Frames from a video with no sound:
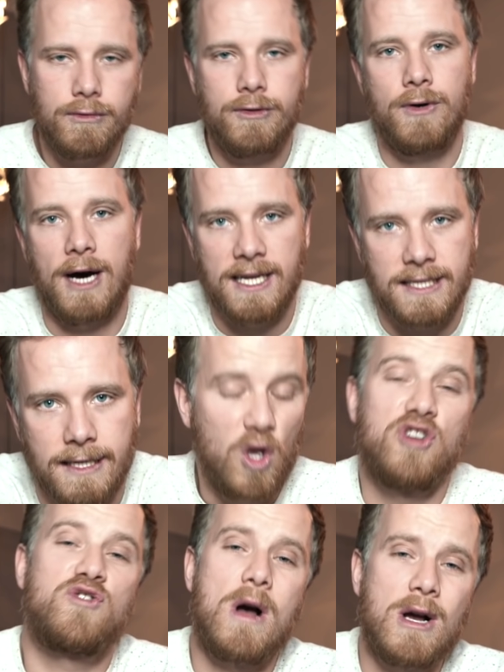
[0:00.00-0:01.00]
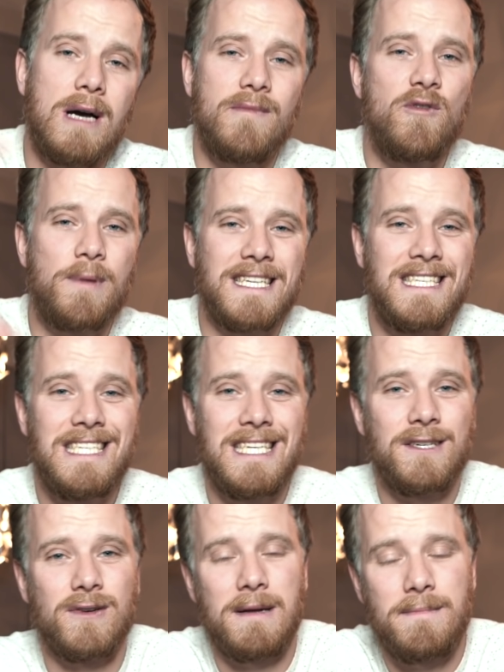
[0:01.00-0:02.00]
de A à Z. Je dois quand même vous
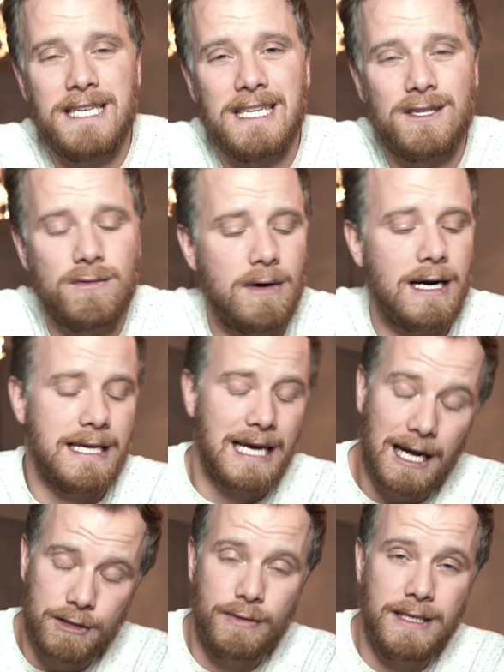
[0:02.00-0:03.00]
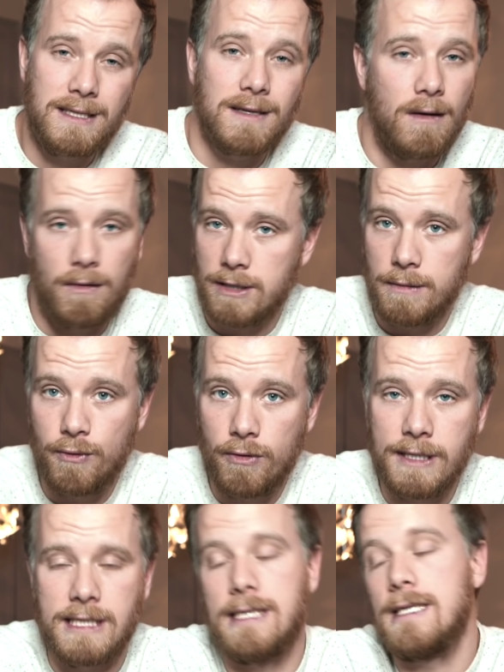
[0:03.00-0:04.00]
préciser que l'application, elle est gratuite au
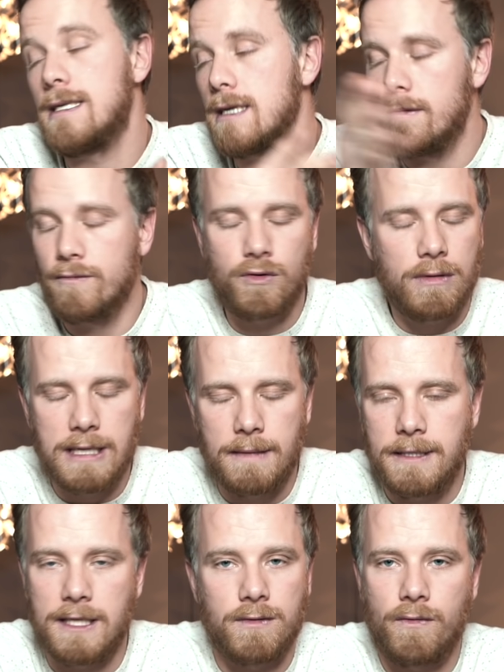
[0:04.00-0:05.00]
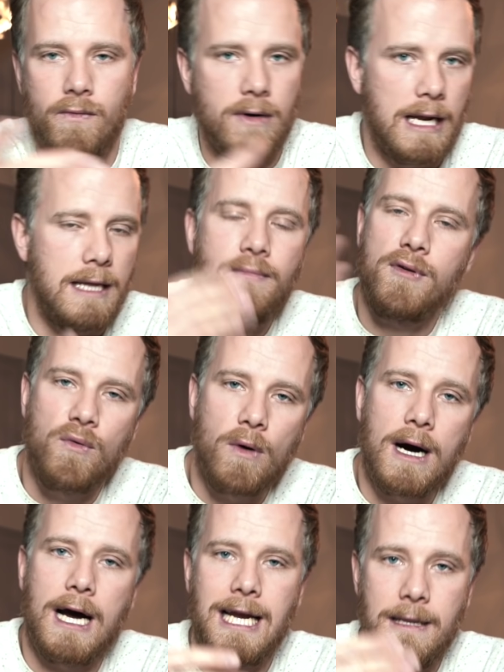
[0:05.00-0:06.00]
début et si, comme toutes les applications, vous voulez aller plus
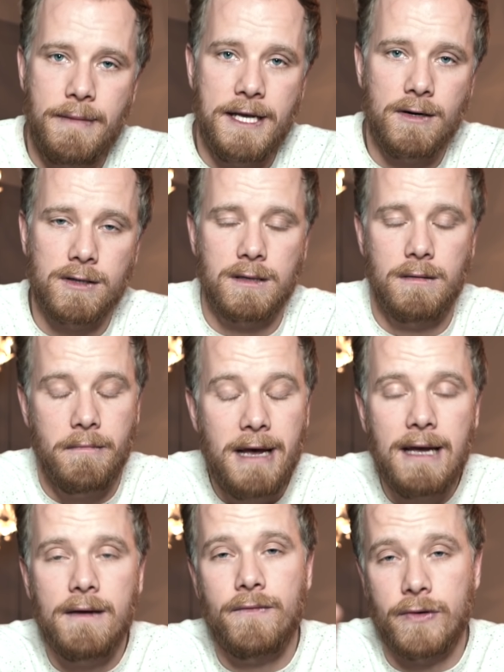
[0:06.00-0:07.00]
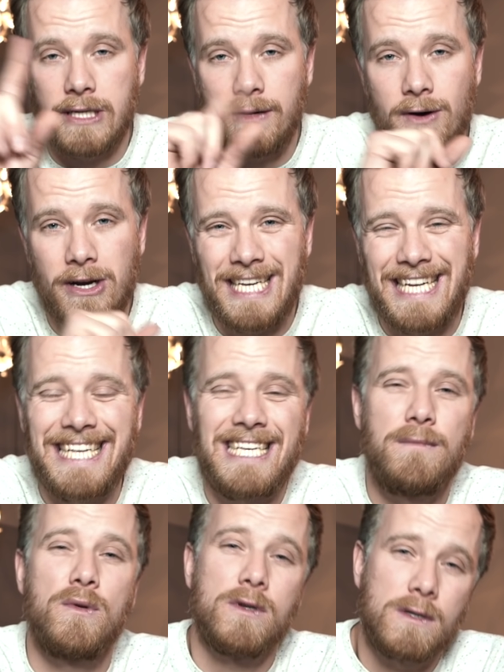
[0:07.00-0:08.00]
loin, elle est payante, mais il faut savoir qu'il y a une
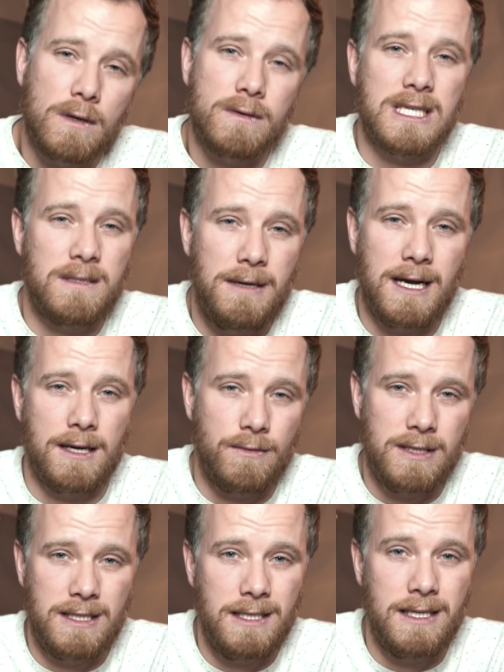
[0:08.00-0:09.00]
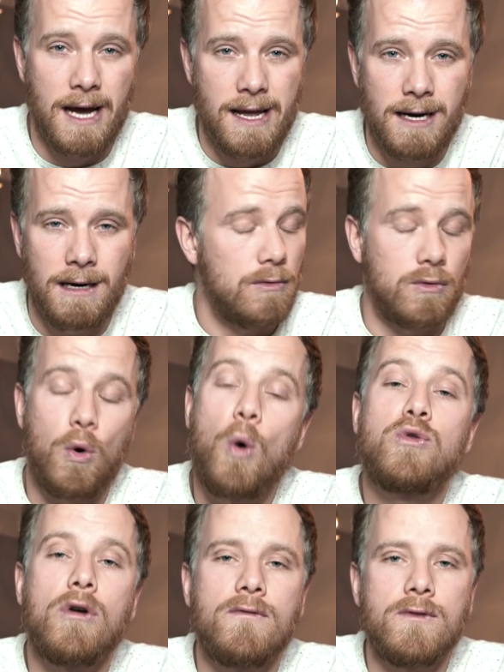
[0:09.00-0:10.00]
équipe de 100 experts linguistiques derrière, donc
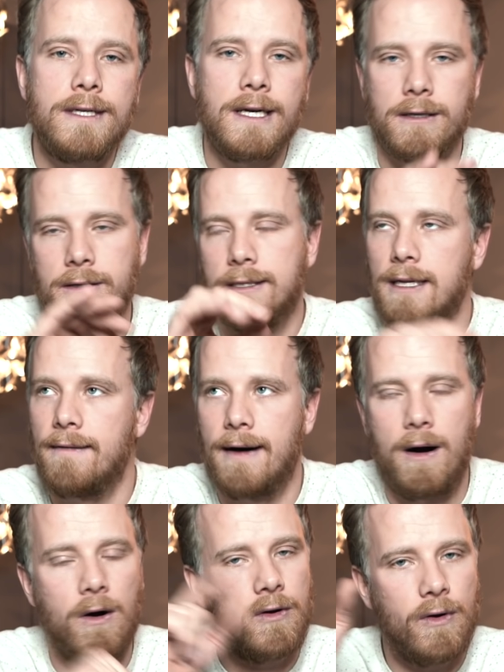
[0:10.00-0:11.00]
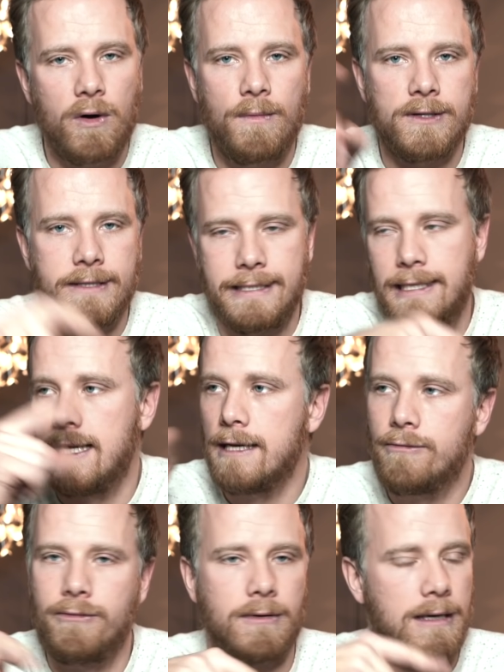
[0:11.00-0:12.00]
autant vous dire que ça va encore augmenter les
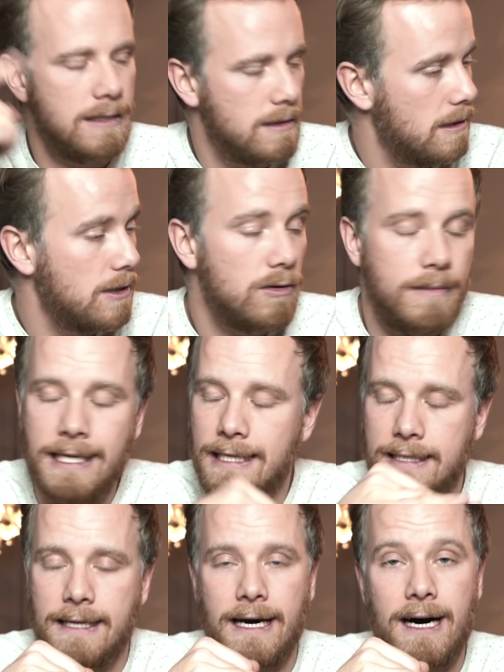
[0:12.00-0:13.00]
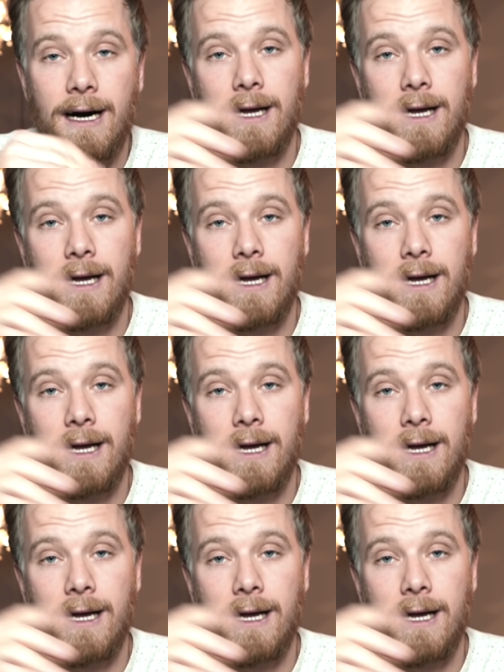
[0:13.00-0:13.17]
cours, les, domaines, etc.